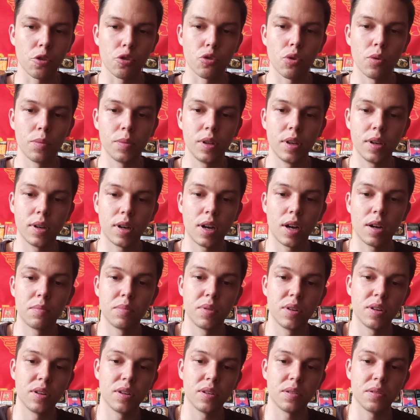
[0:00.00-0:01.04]
Что мне как
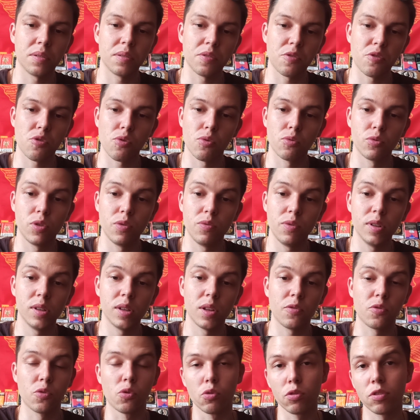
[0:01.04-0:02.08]
бы еще
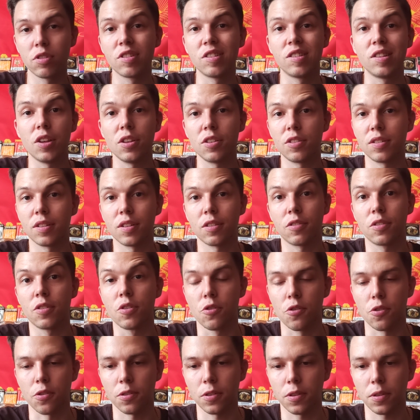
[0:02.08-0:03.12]
удивило, вкус здесь
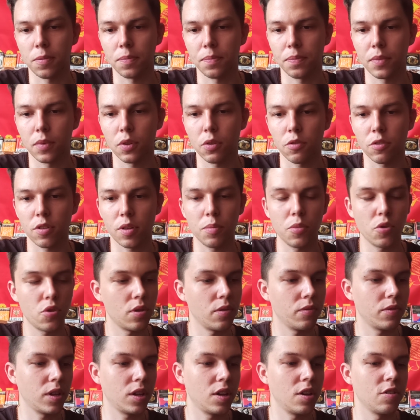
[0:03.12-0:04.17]
насыщенный. То есть
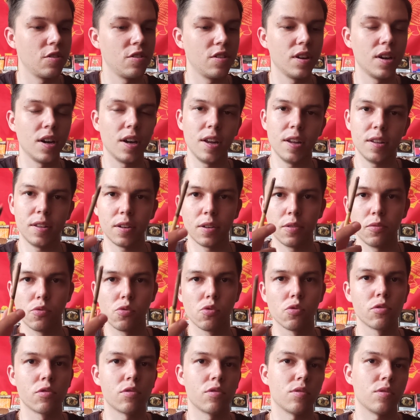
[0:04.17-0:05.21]
обычно в таких сигаретах
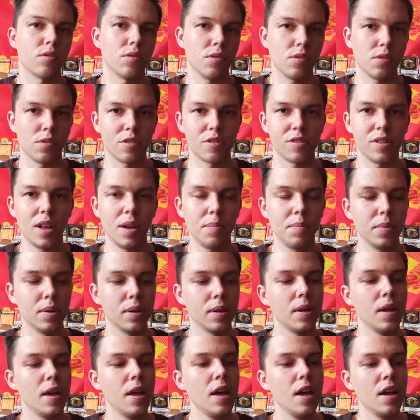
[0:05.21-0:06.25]
вкус э,
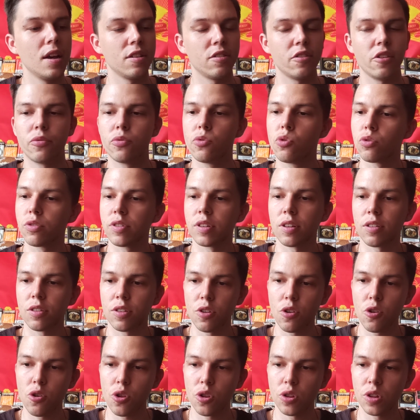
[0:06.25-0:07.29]
слабый, здесь вкус
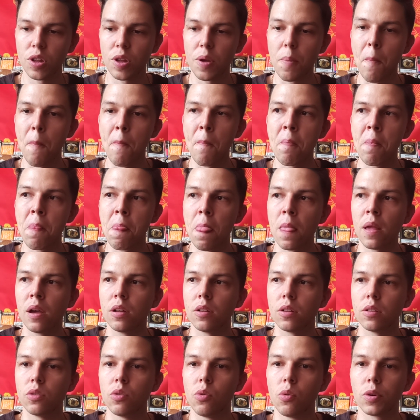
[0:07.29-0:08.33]
насыщенный,
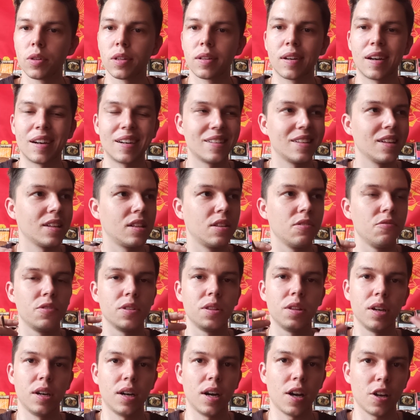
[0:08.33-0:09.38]
но вот когда ты
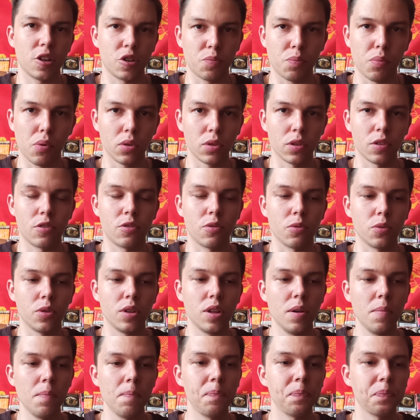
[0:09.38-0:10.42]
выдыхаешь полностью
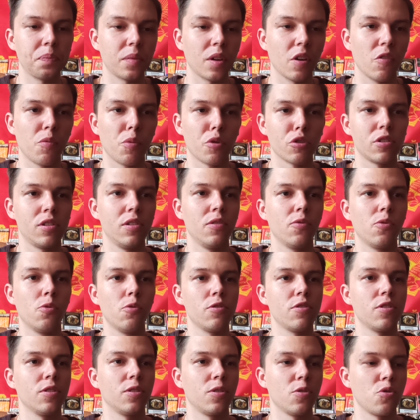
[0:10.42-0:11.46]
дым, в
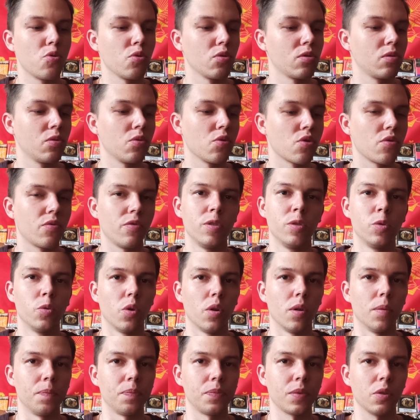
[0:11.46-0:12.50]
послевкусии ты чувствуешь
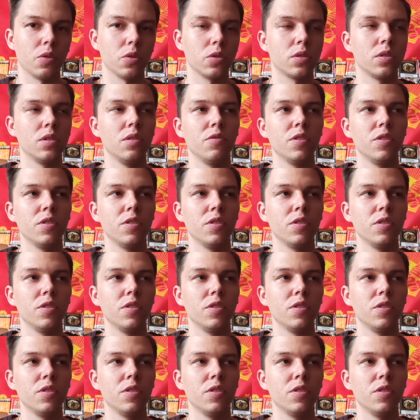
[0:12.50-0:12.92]
вино. Вот не